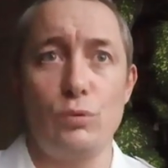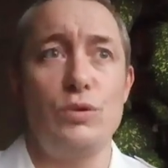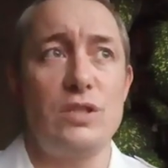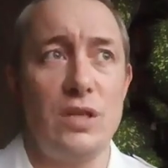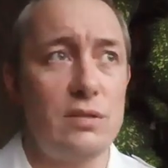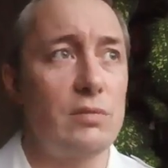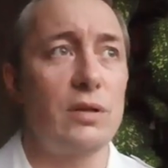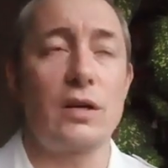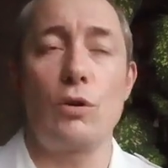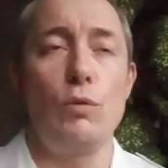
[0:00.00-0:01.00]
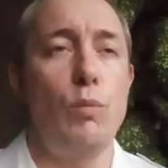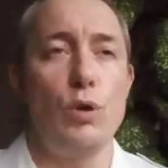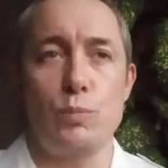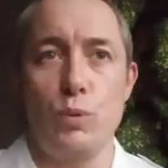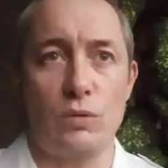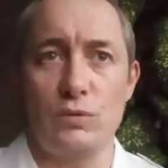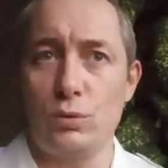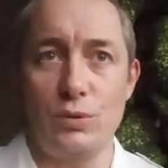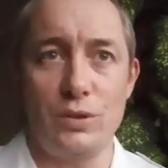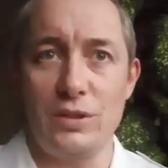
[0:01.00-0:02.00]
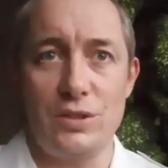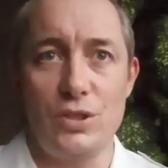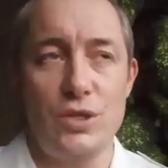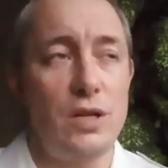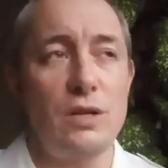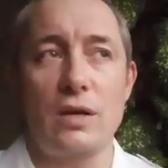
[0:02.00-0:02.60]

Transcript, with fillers: то, естественно, как любой спорт высоких достижений,